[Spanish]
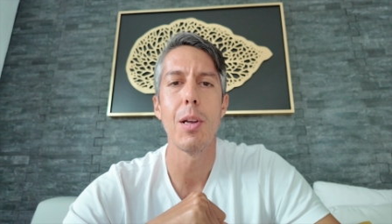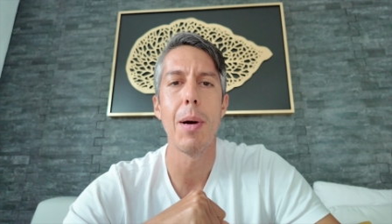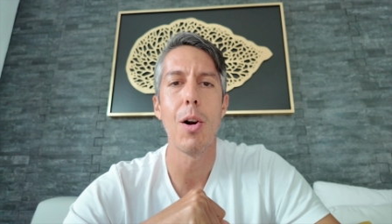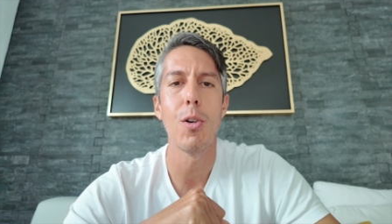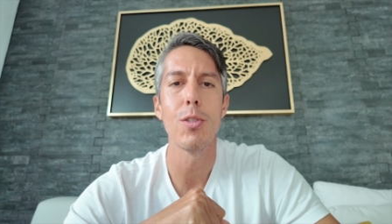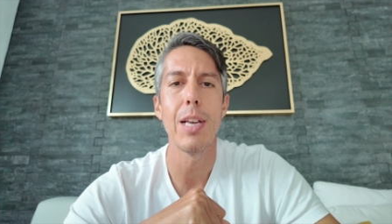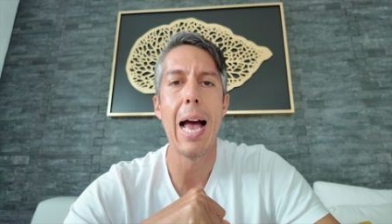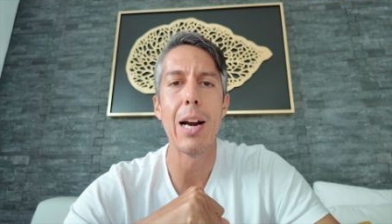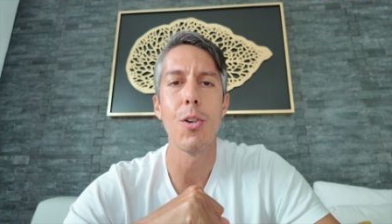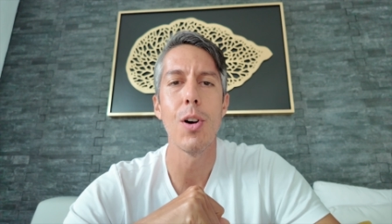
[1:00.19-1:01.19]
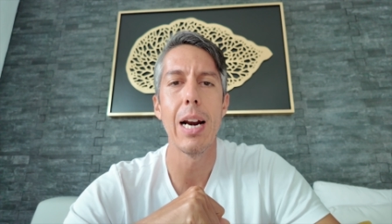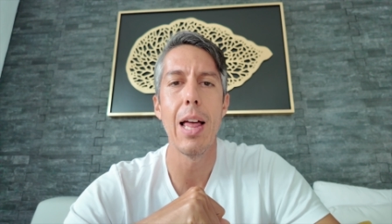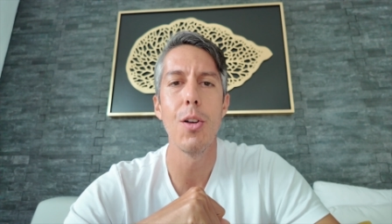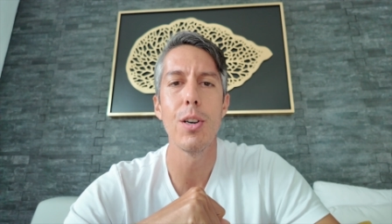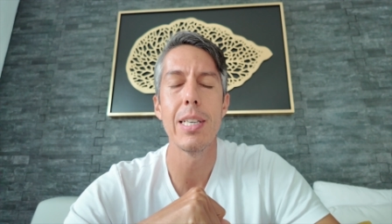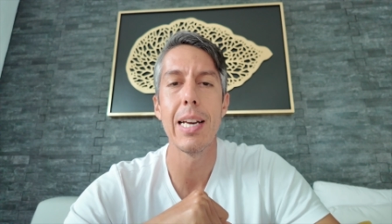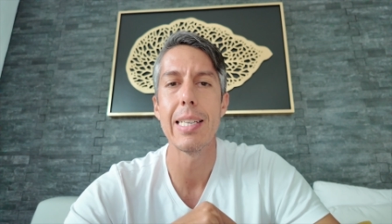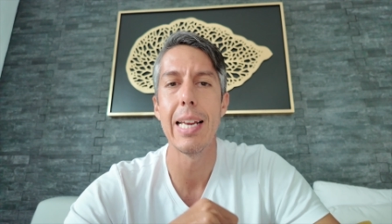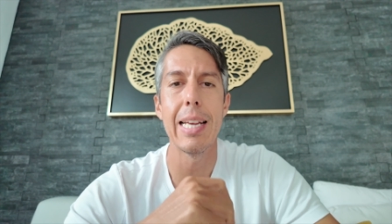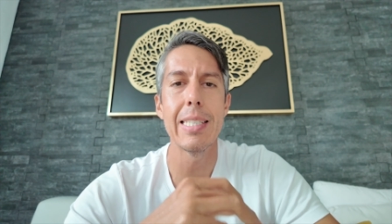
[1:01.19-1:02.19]
tabacos al congelador sin que
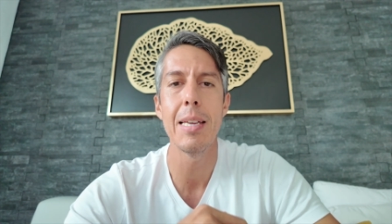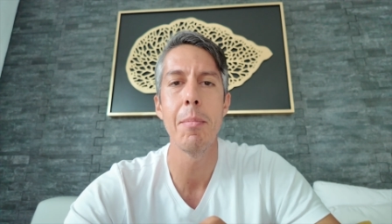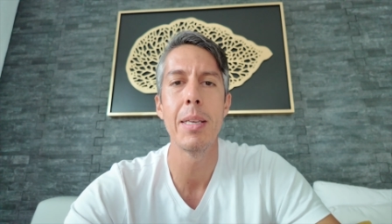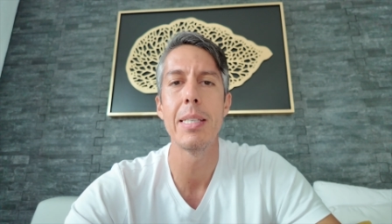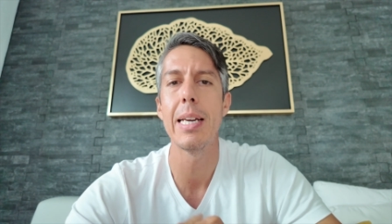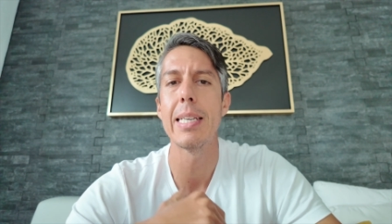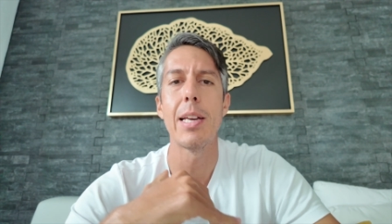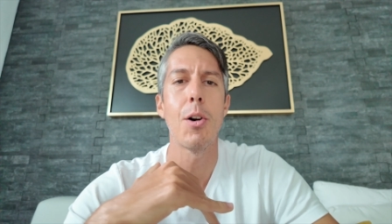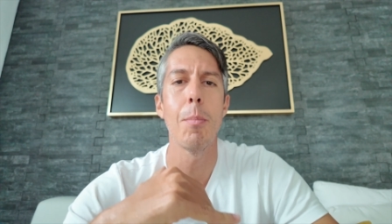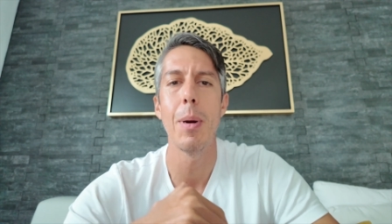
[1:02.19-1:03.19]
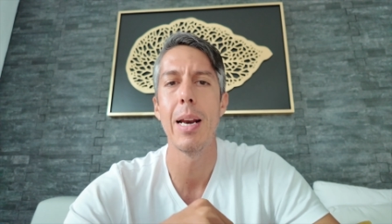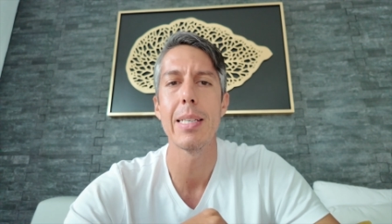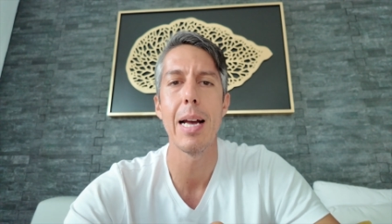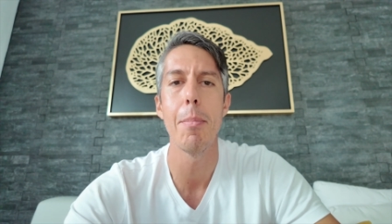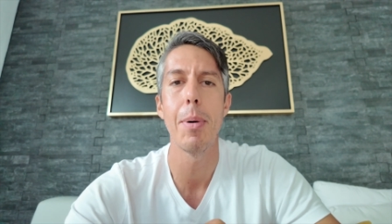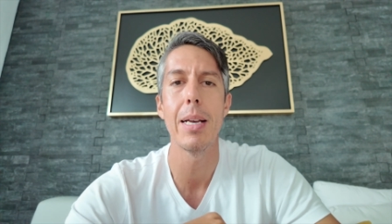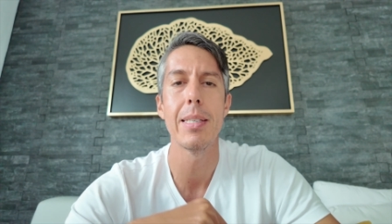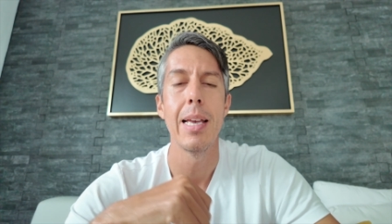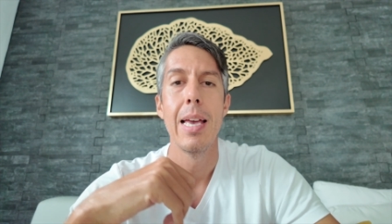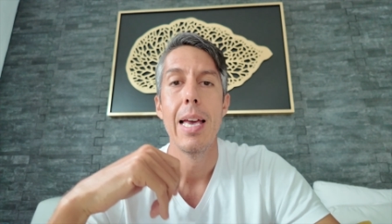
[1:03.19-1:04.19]
se lastimen, sin que se rompen las capas,